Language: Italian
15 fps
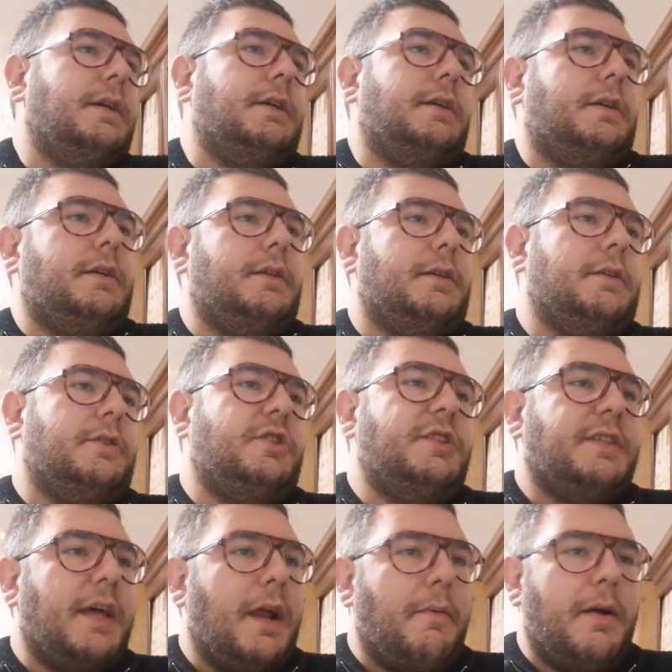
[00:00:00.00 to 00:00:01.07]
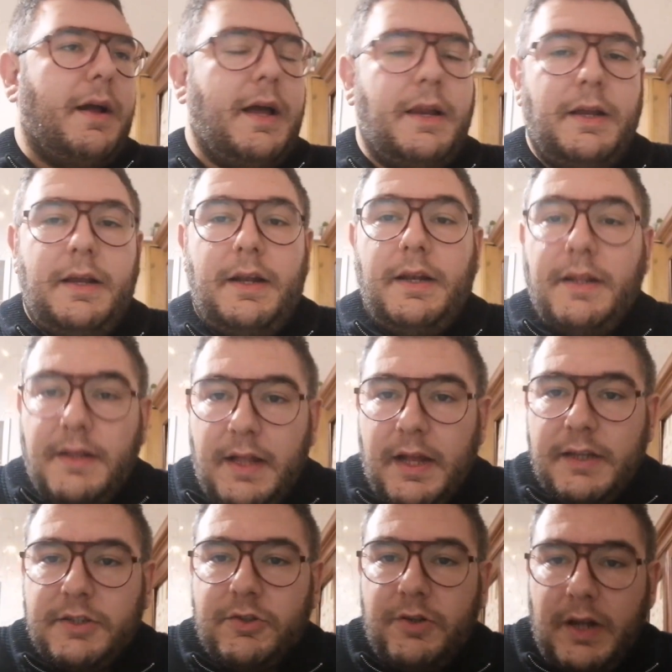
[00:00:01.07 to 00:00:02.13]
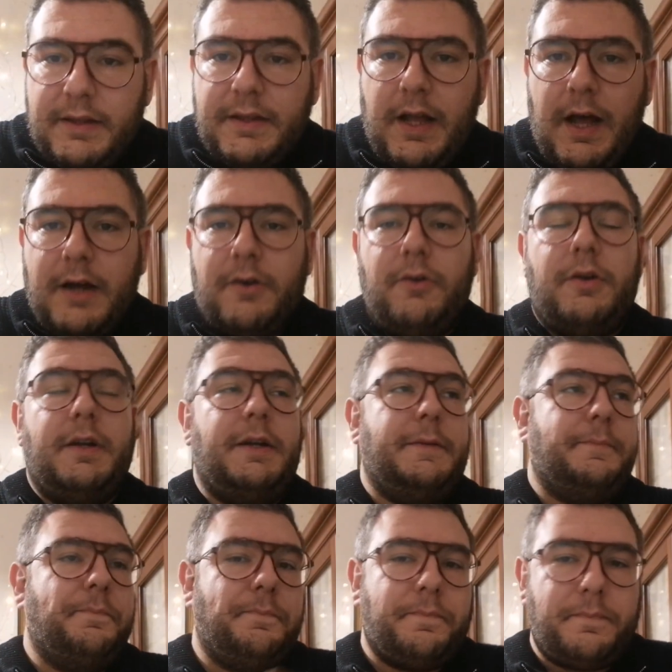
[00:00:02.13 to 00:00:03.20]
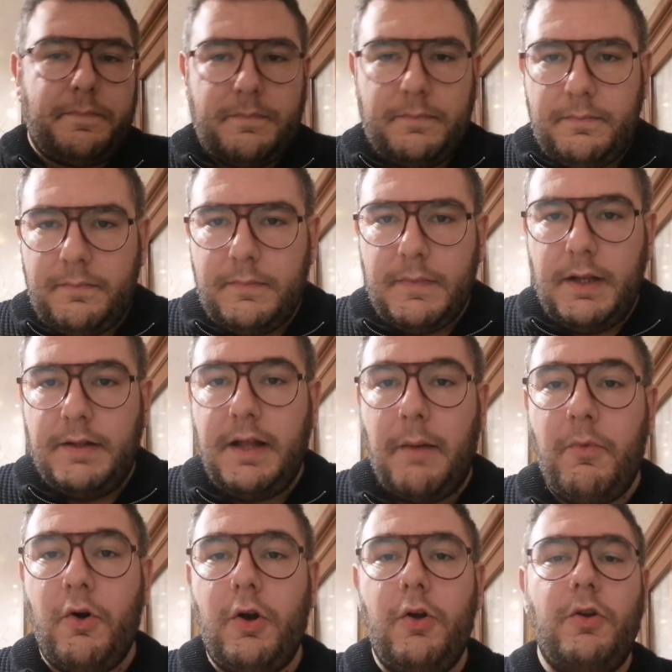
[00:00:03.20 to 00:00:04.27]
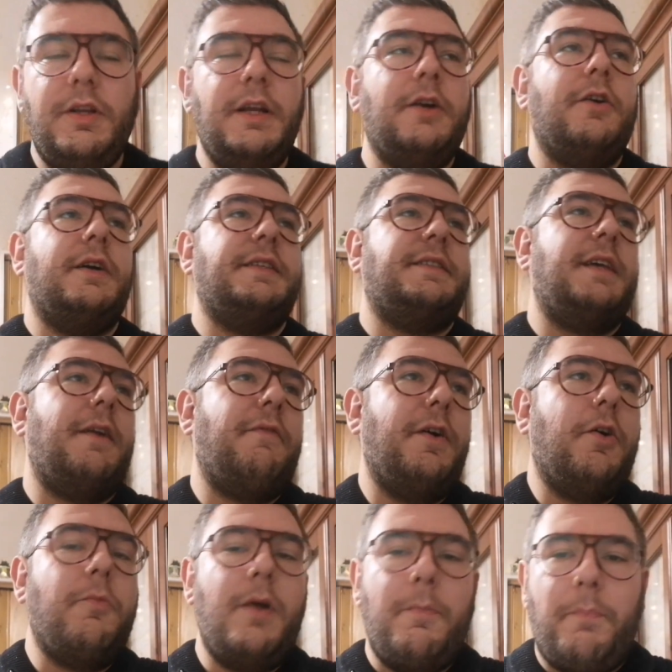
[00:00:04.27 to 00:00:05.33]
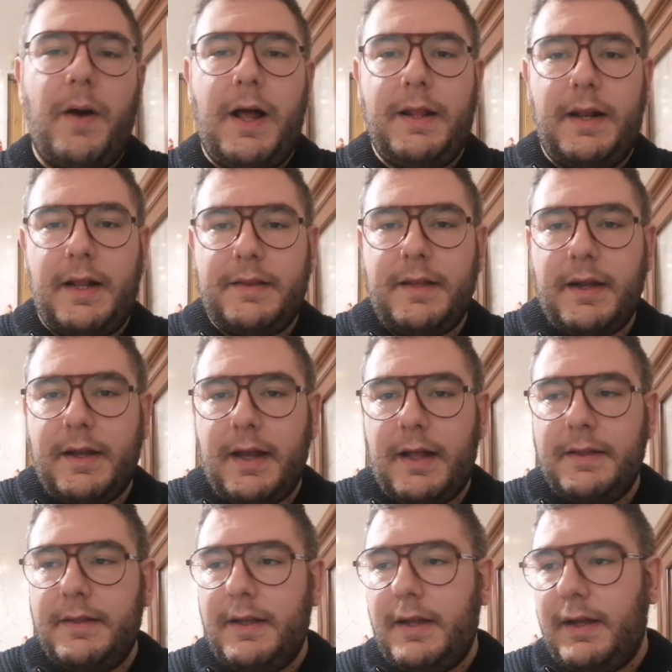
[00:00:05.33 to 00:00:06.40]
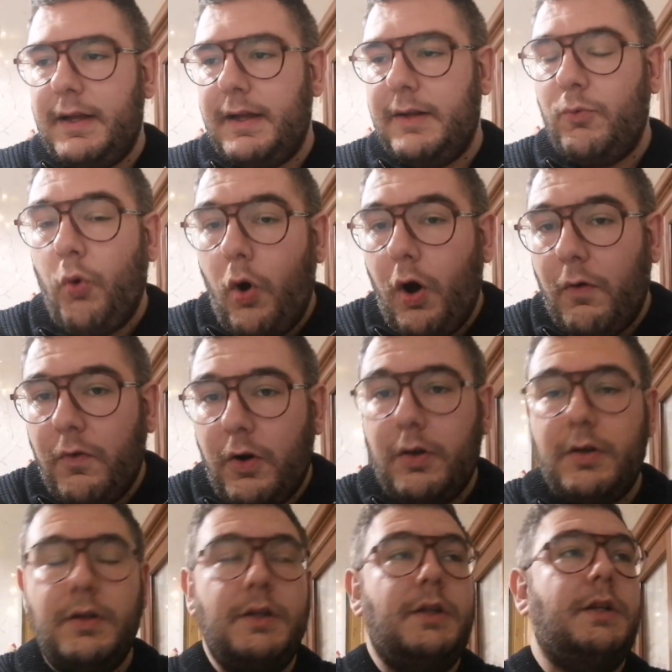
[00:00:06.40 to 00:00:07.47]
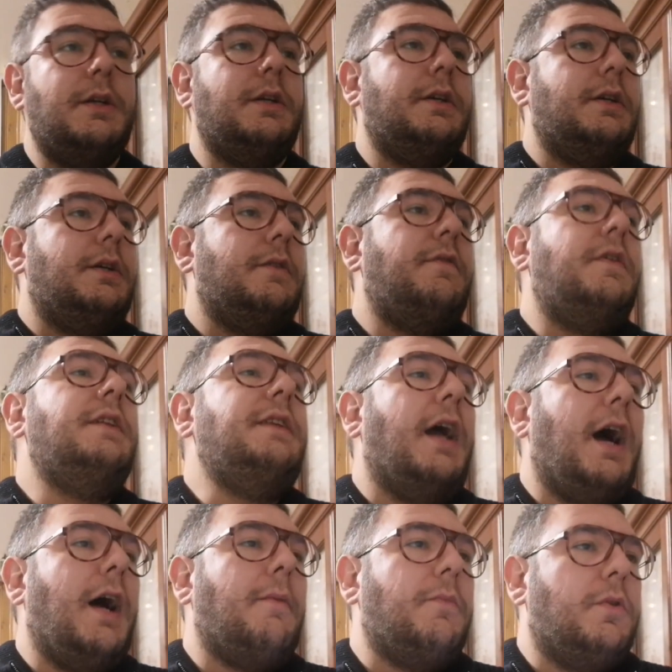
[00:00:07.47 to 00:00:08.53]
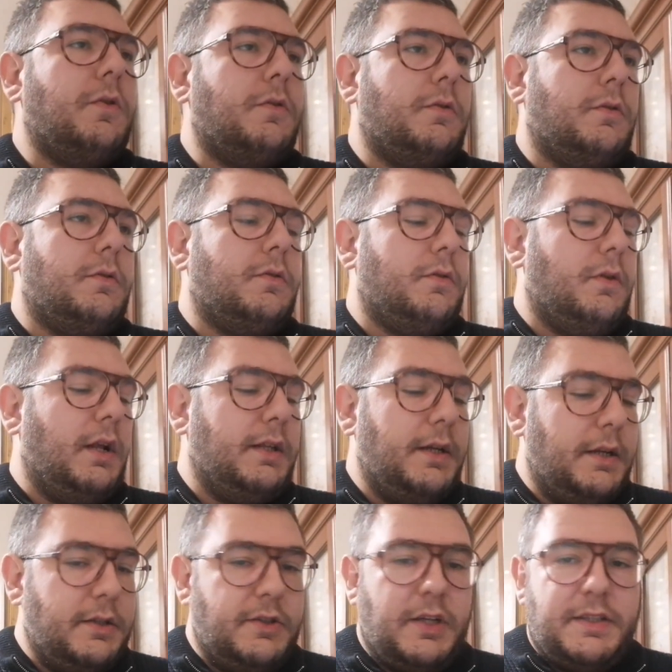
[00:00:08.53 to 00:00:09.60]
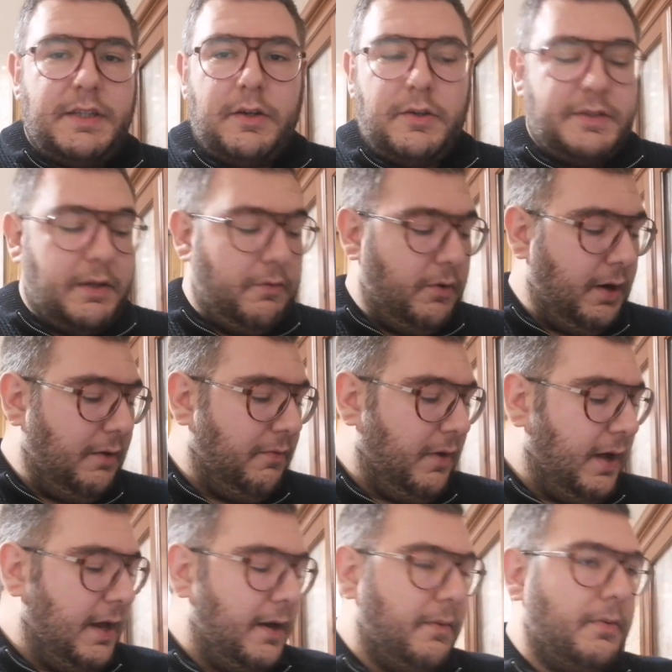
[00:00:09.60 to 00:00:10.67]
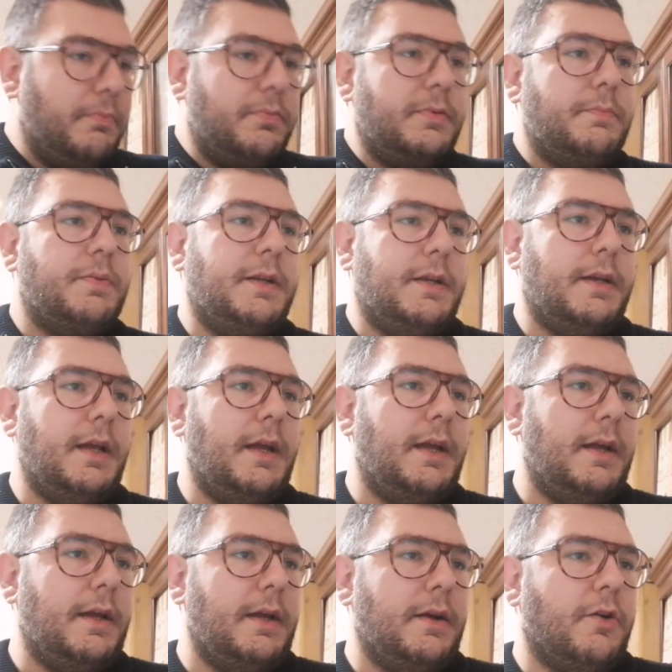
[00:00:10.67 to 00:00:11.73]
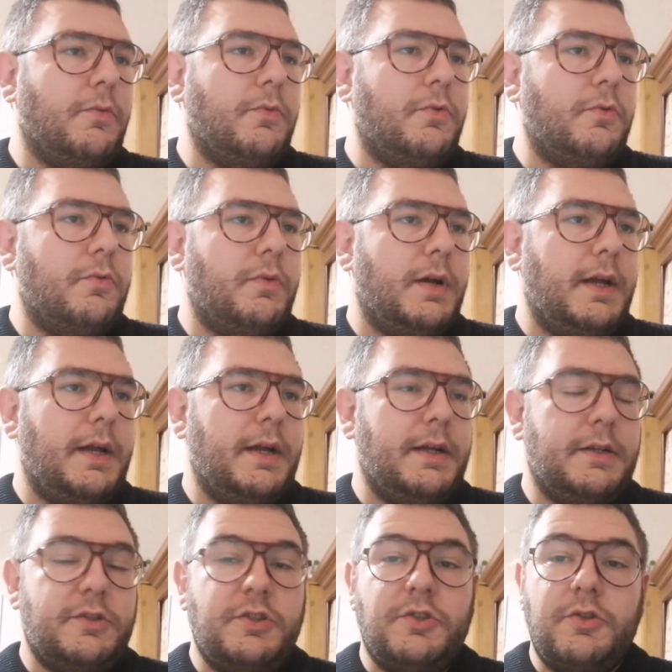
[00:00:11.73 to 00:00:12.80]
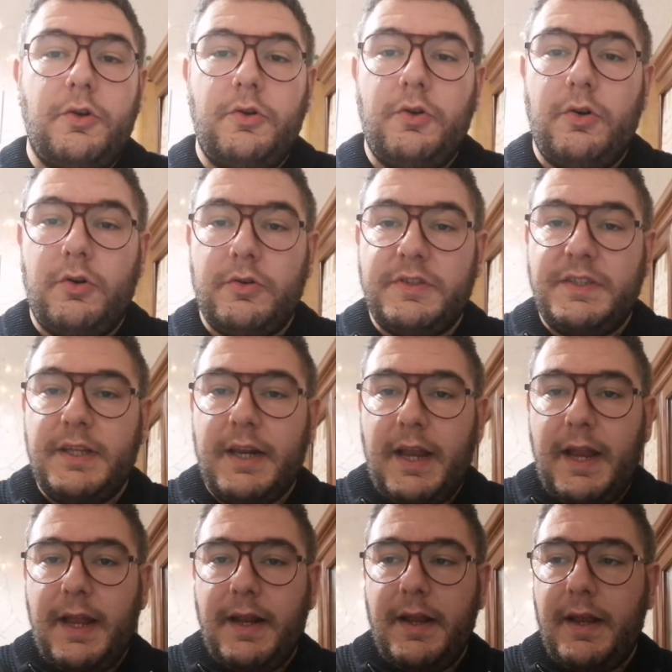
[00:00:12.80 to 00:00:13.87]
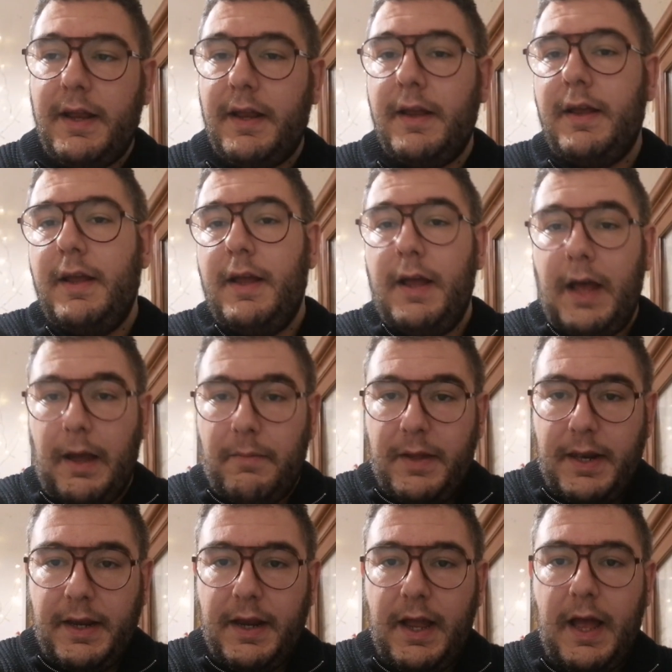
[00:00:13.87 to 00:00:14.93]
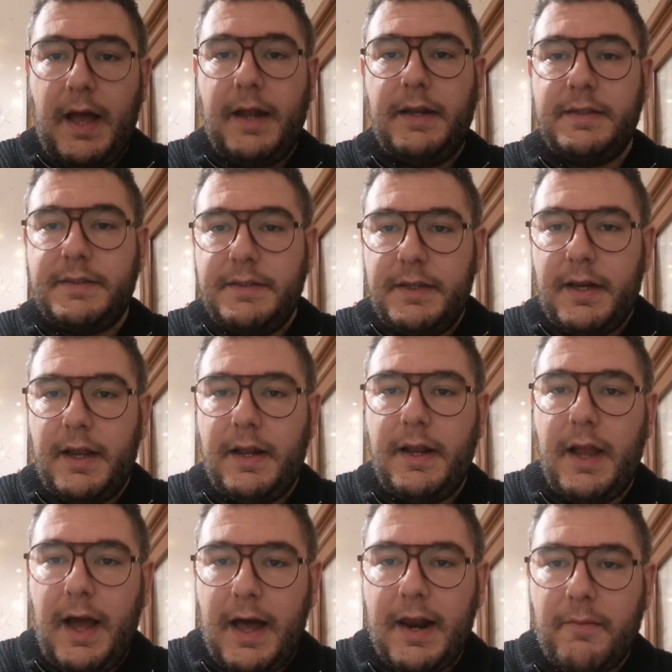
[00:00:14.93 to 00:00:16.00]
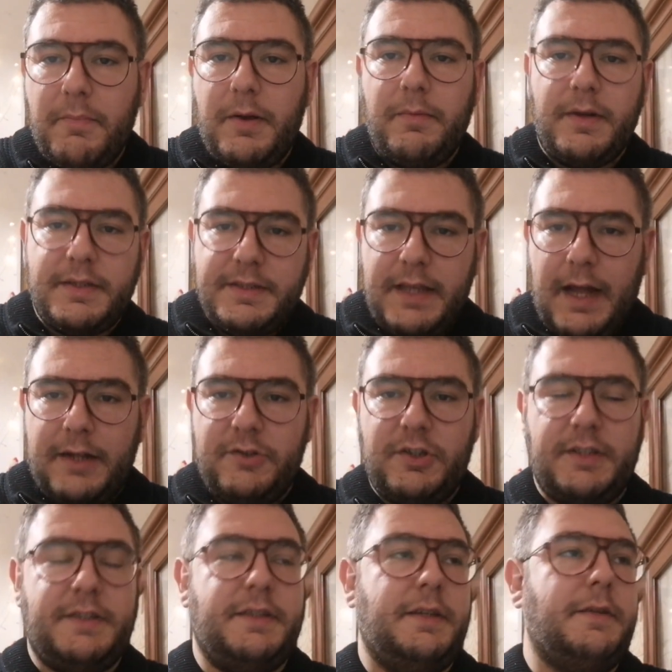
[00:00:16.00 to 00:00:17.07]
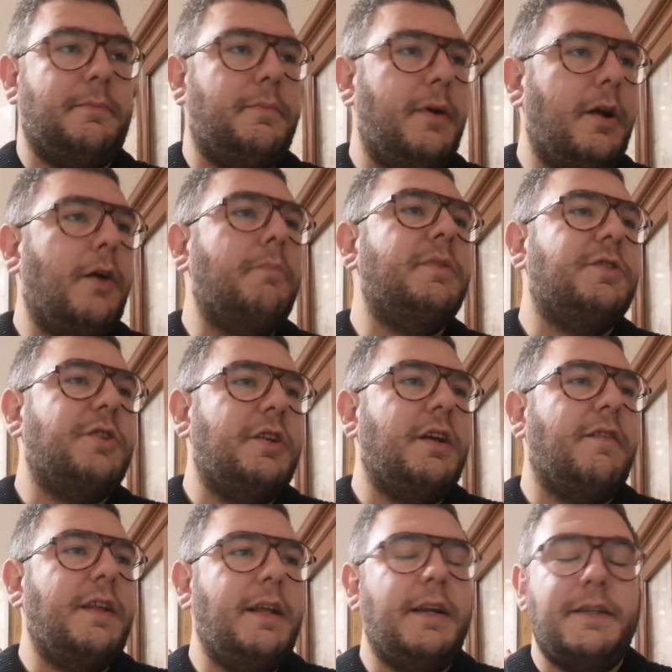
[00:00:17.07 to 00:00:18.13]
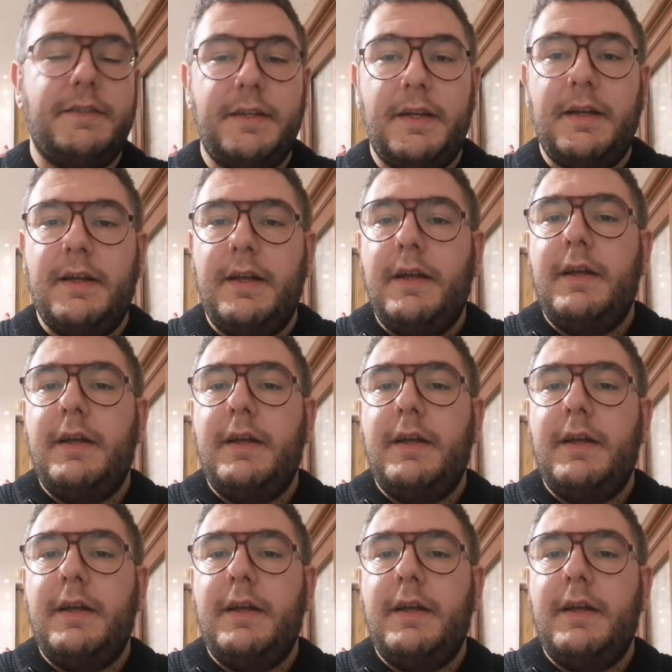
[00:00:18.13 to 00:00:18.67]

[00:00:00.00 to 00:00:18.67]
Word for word: eh, ci sarà magari l'innesto in attacco che da mo che lo dico, che serve come il pane un attaccante nuovo. Vediamo la dirigenza cosa vorrà fare, perché comunque ci sono sirene americane e sirene arabe per Sanchez, però bisogna vedere se